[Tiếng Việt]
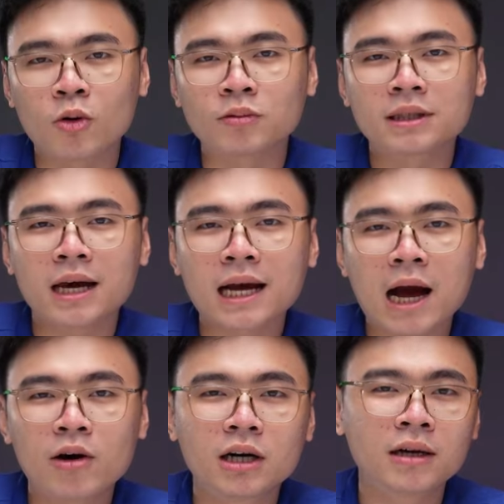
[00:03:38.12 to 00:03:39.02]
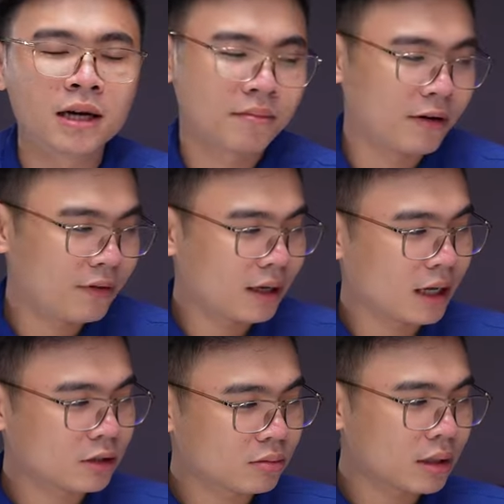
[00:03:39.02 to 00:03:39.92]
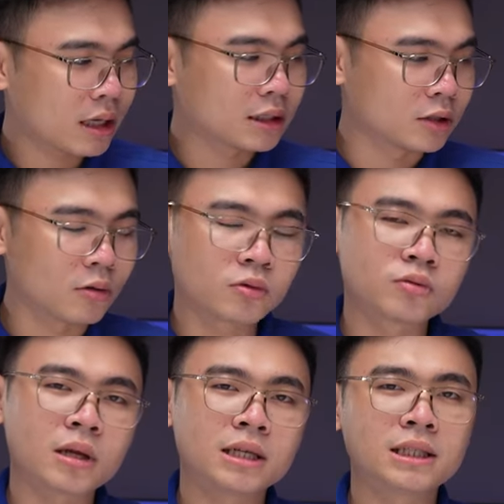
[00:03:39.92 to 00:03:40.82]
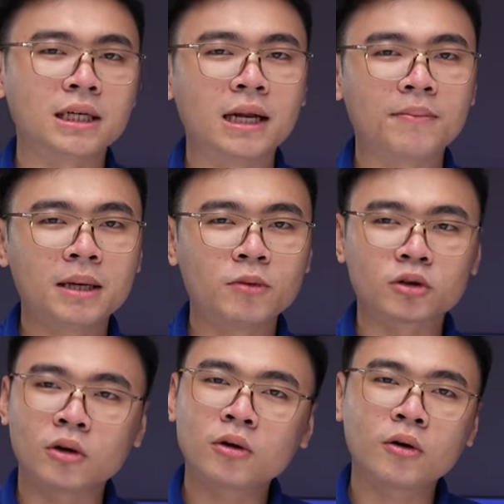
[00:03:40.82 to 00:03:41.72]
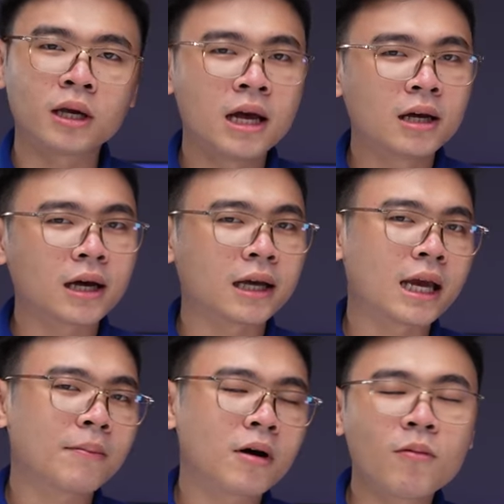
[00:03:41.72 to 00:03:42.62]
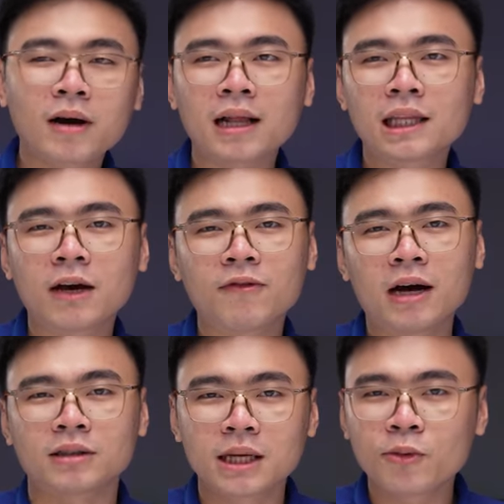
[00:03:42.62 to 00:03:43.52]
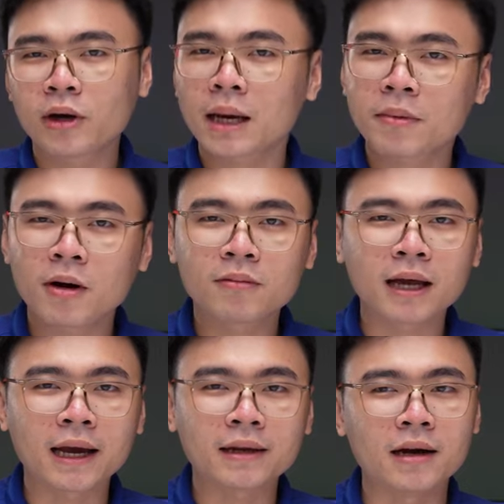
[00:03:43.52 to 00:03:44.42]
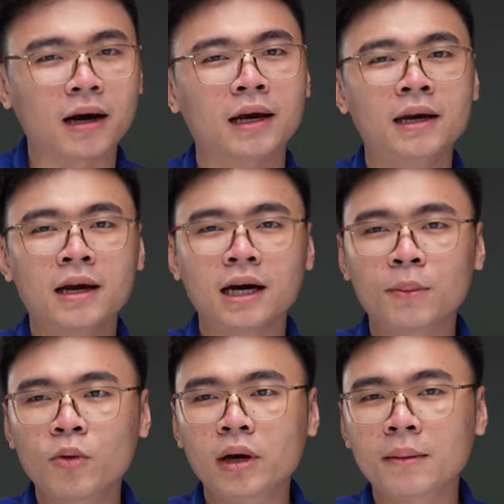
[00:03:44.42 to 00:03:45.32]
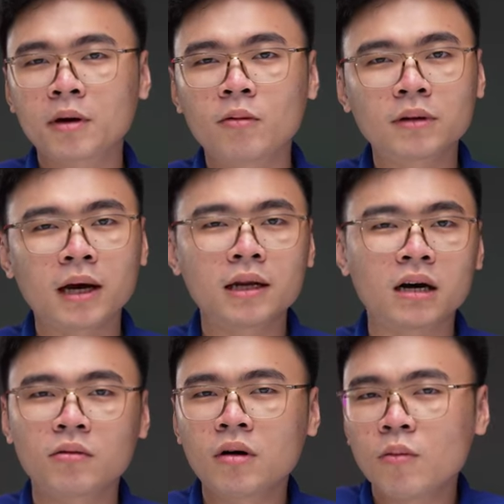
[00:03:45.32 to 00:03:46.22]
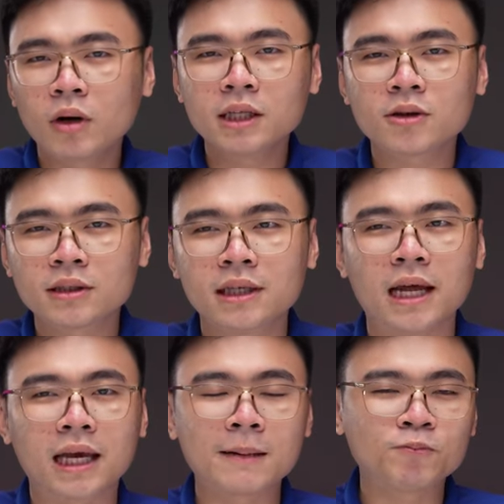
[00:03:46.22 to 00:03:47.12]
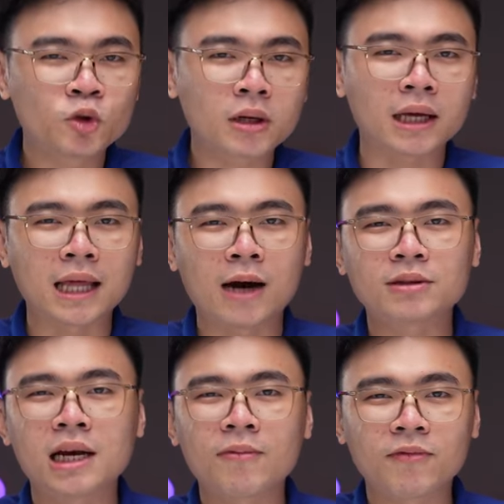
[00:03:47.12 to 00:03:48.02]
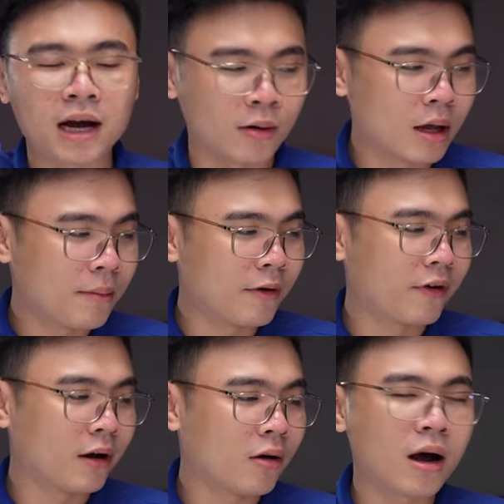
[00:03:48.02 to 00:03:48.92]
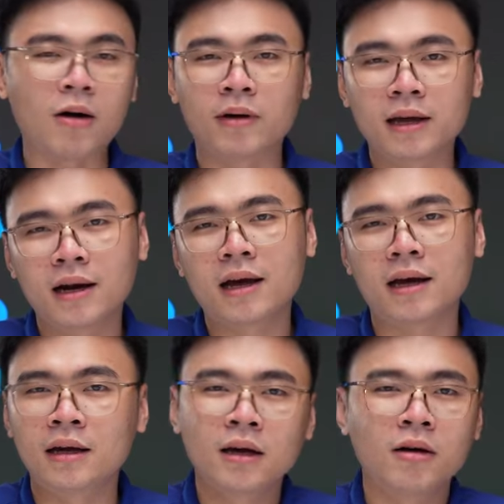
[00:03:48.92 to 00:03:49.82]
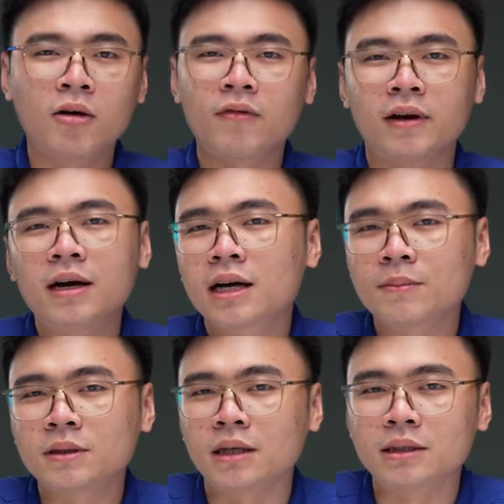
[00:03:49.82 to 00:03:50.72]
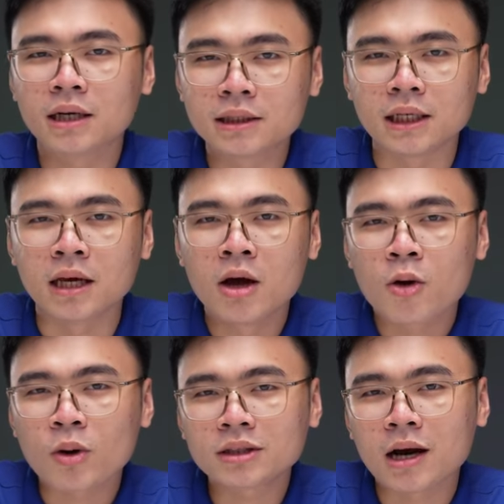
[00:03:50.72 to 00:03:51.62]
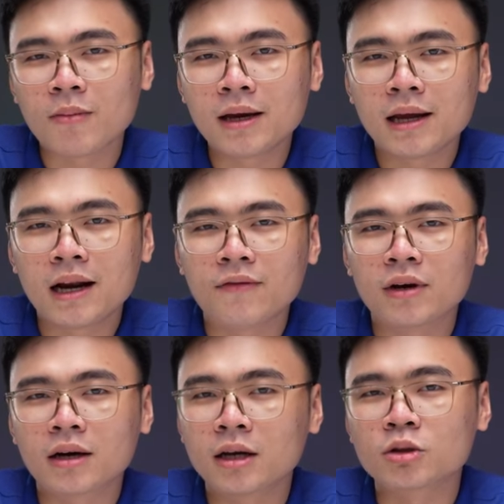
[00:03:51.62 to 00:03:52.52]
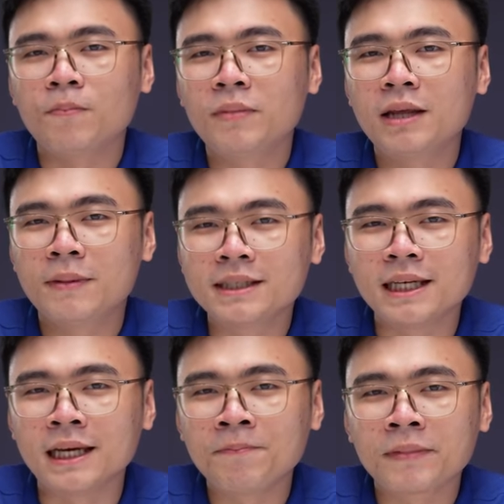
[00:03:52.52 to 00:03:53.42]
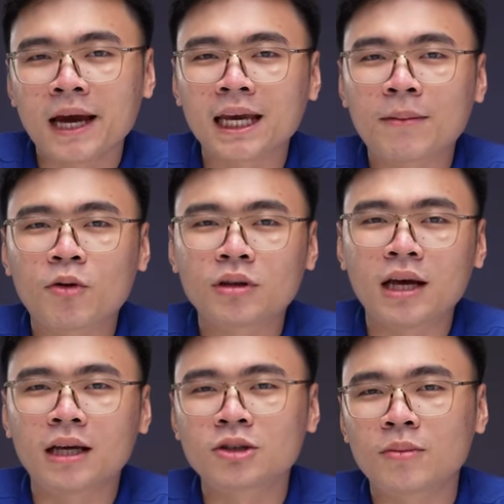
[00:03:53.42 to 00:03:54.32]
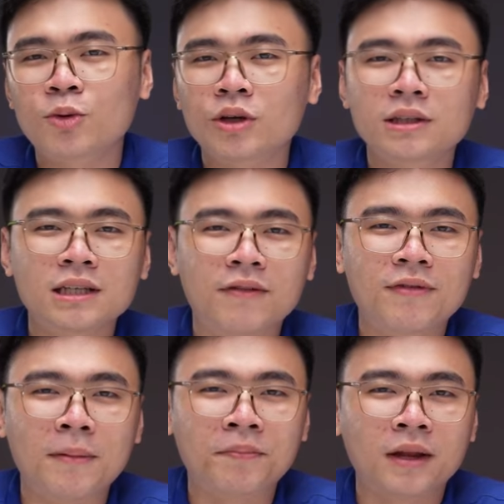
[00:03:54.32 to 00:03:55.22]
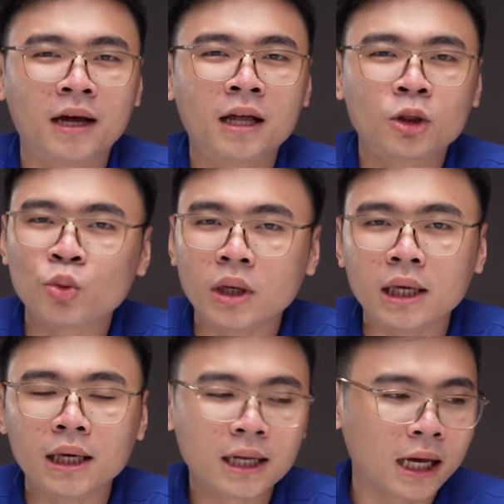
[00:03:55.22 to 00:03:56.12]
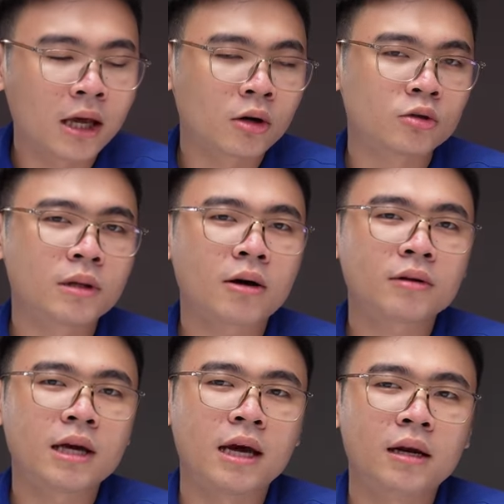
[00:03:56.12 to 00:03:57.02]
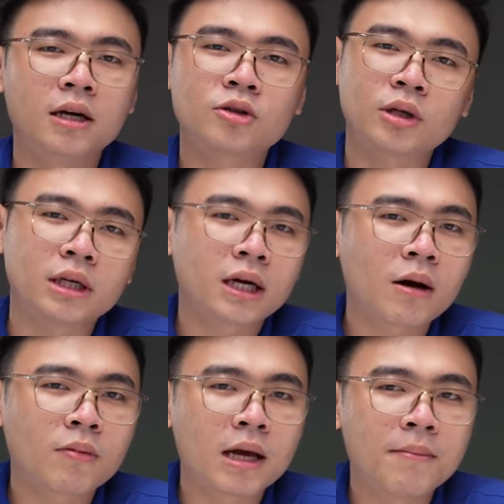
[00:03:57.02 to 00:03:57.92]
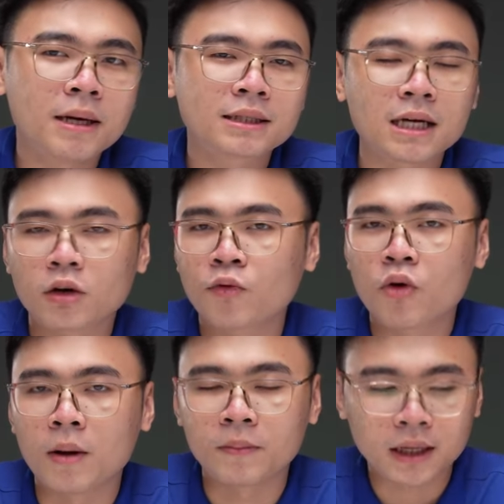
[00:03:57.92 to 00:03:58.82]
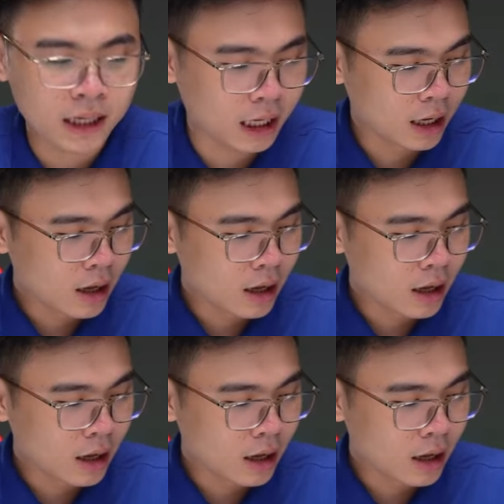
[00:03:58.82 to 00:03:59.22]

cũng sẽ cao hơn, bởi vì là chúng ta sử dụng chúng ta chỉ nằm im một chỗ thôi, anh em không can thiệp vào, xê pê u anh em không thay được này, giê pê u anh em không thay được, cũng không có lý do gì để anh em suốt ngày tháo ra lắp vào mà phải lo hỏng hay là lo phải nâng cấp sửa chữa gì. Quan trọng ấy là việc lựa chọn mini pê xê, anh em có thể chọn mua những sản phẩm là tùy ý này, chúng ta có thể lựa chọn những cái góc gaming sao cho phù hợp nhất này,